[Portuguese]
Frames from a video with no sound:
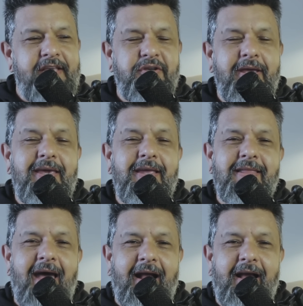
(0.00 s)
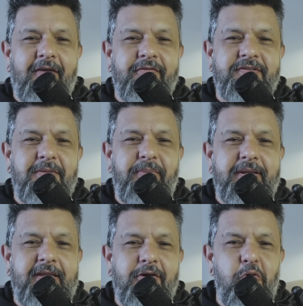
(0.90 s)
isso aí que dá, cara. Você
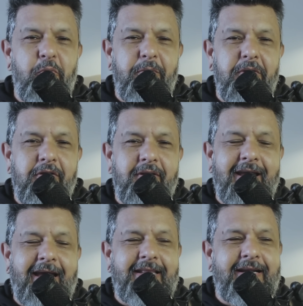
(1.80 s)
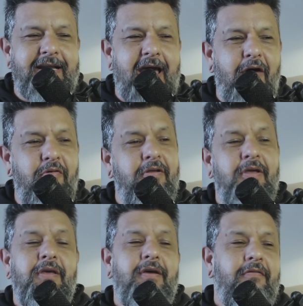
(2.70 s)
plantar um comprimido de gadernal
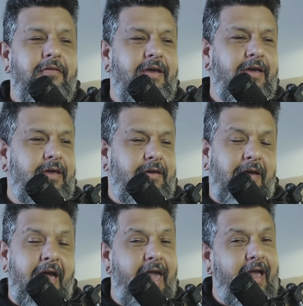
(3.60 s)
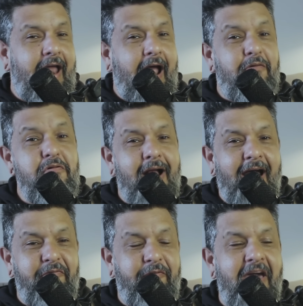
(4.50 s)
e regrar com
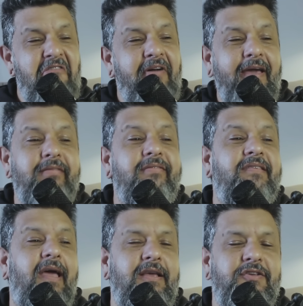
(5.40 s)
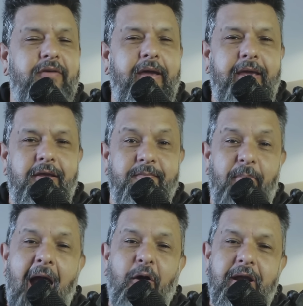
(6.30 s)
café vai sair isso aí.
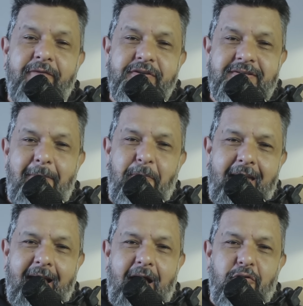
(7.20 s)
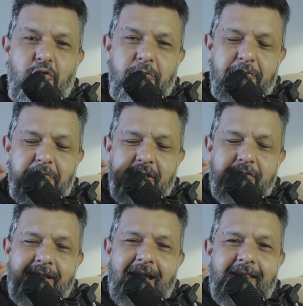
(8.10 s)
Agora você pegar um
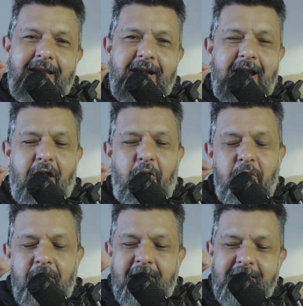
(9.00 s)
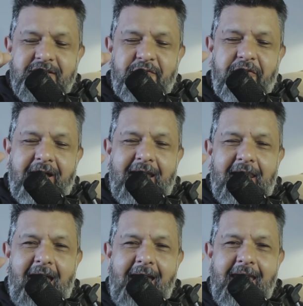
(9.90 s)
comprimido de gadernal,
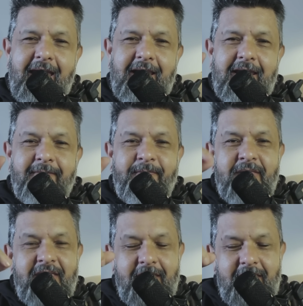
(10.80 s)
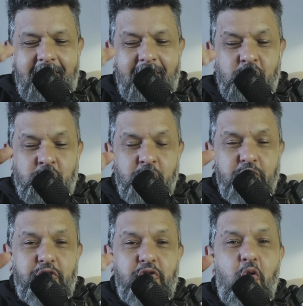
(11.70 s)
esfarelar ele
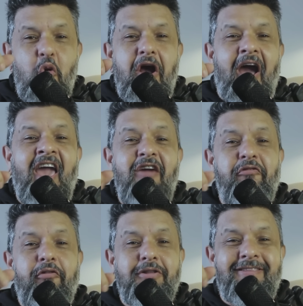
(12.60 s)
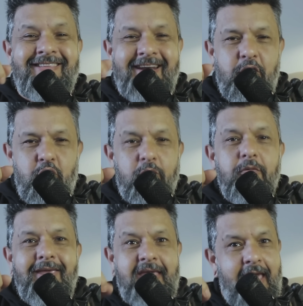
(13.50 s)
junto com Rivotril
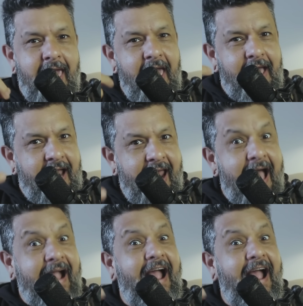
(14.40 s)
e regrar